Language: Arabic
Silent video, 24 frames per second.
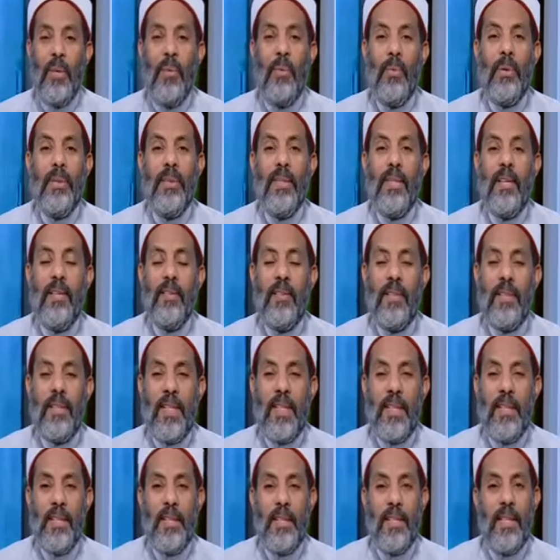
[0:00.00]
والناس
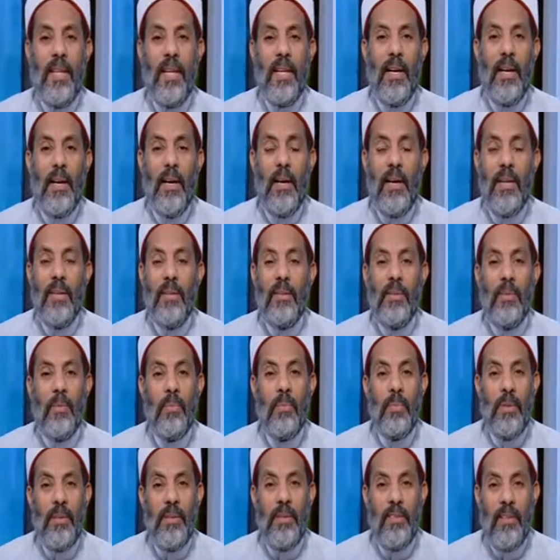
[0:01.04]
التانيين غير
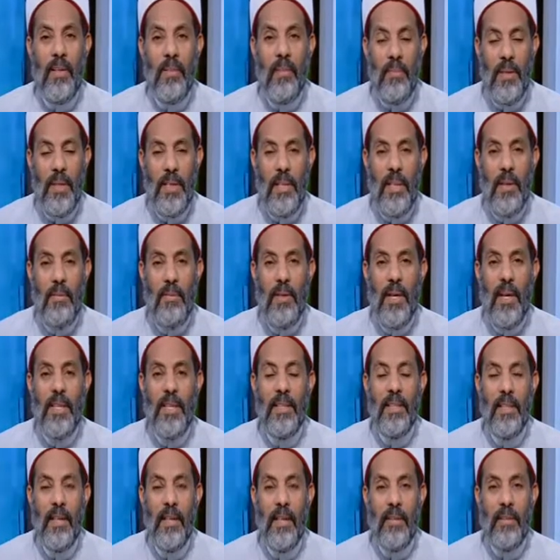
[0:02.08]
ملزمين
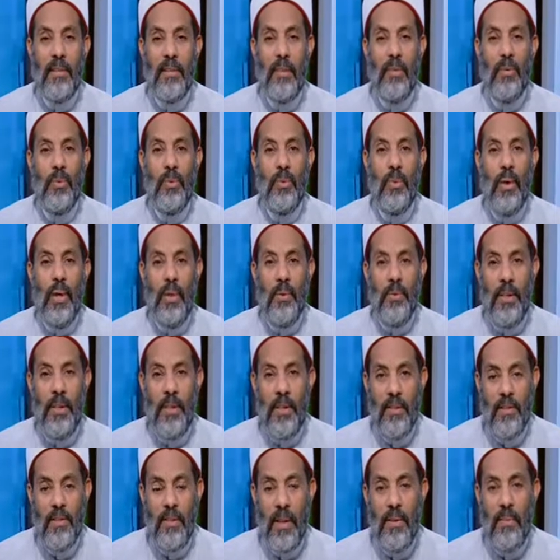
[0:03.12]
بأن يقتدوا أو
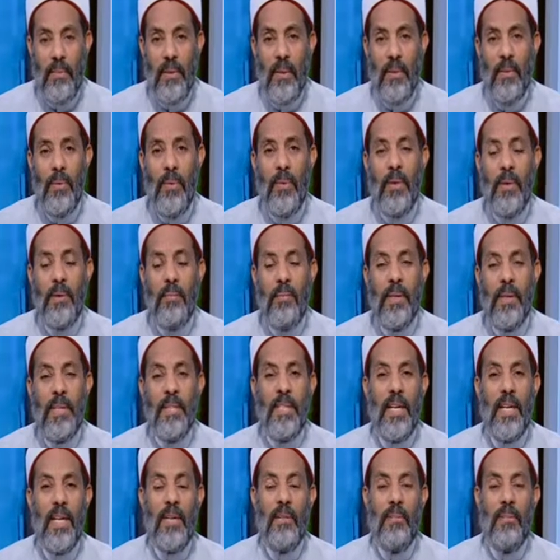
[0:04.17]
يتبعوا ما
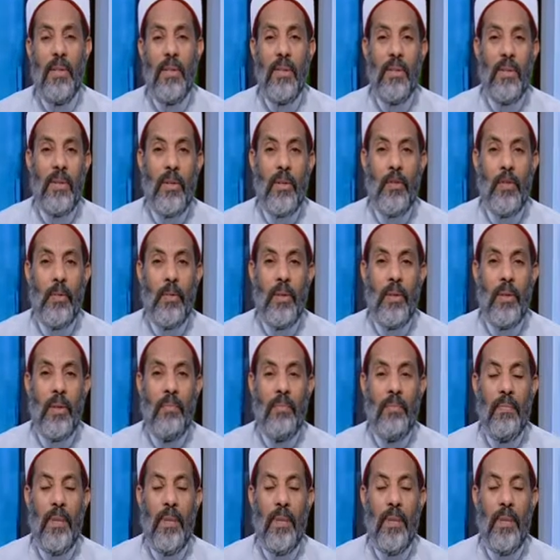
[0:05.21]
جاء به الرسول